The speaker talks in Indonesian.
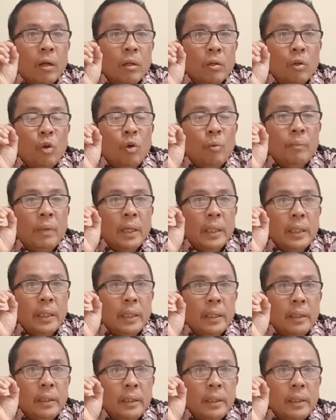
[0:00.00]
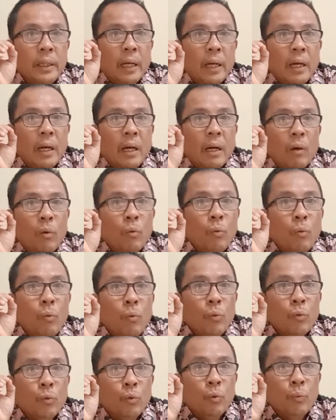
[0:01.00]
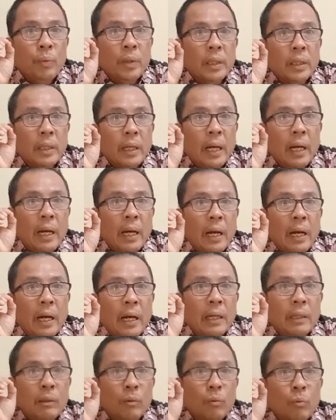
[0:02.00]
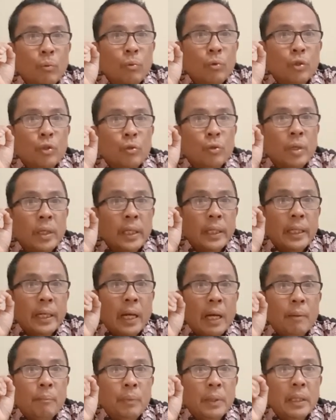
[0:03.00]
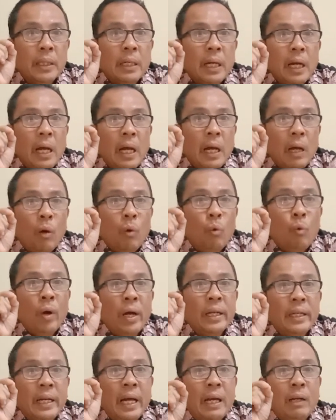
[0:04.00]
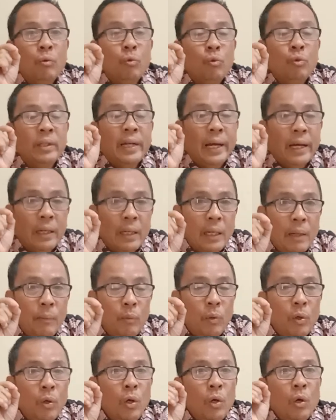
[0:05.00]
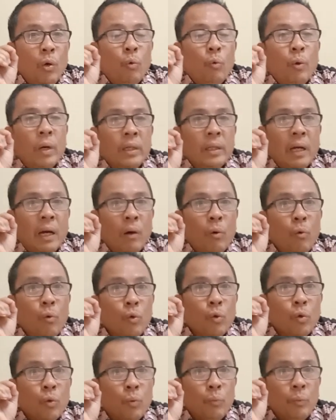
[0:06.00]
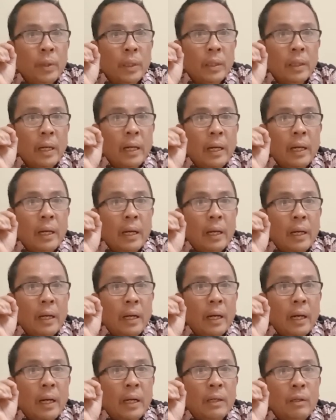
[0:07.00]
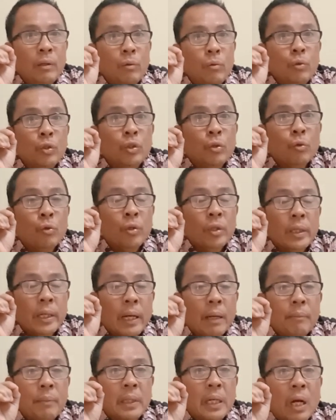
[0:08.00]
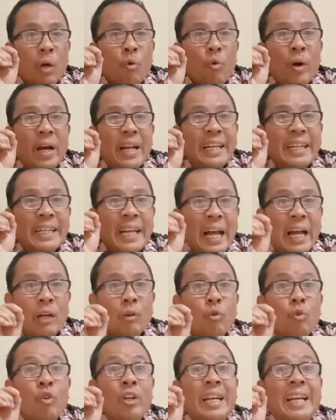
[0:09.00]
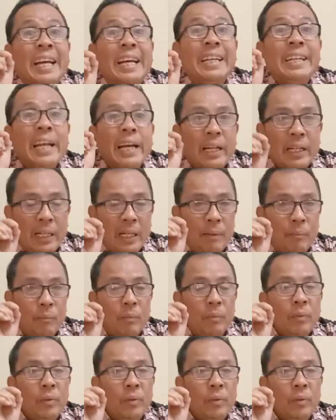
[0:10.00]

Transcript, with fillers: Allahumma ini a'udzubika an usyrika bika wa nahnu na'lam wa na'udzubika an nusyrika bika wa nahnu la na'lam.